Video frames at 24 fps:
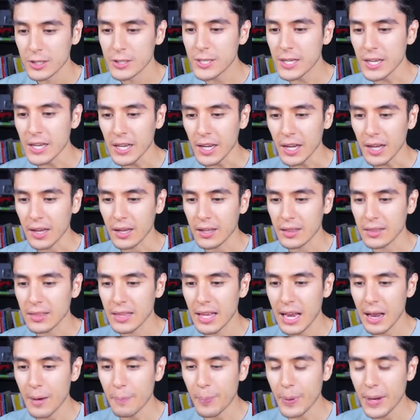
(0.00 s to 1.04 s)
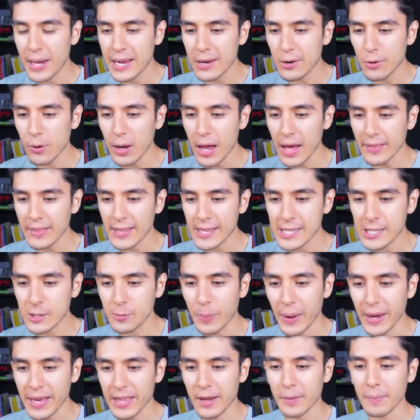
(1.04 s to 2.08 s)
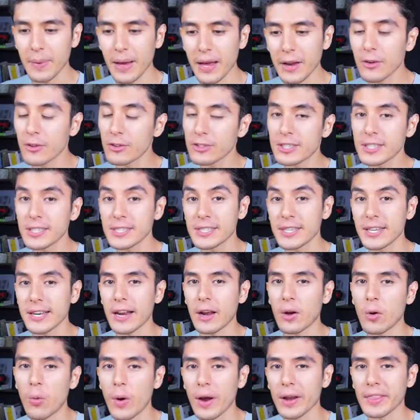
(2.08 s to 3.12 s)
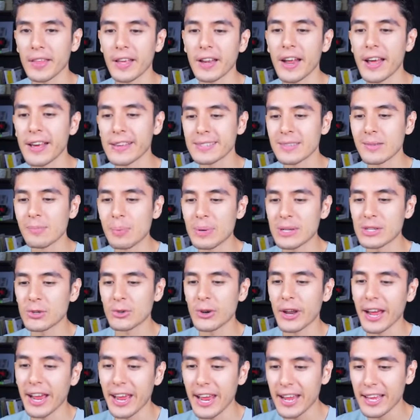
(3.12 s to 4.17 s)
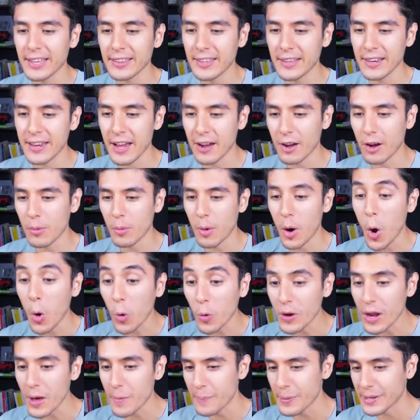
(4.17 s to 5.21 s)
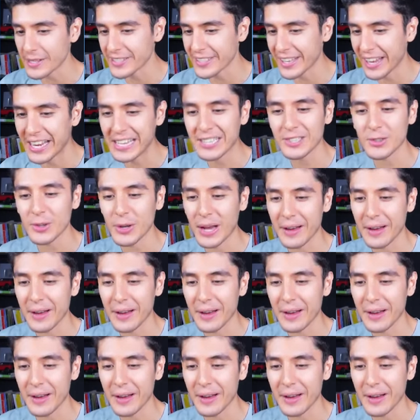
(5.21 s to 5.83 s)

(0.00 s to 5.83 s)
Sí, de la película de Spider-Man. No sé si recuerdan a ese personaje que tenía como una pecera en su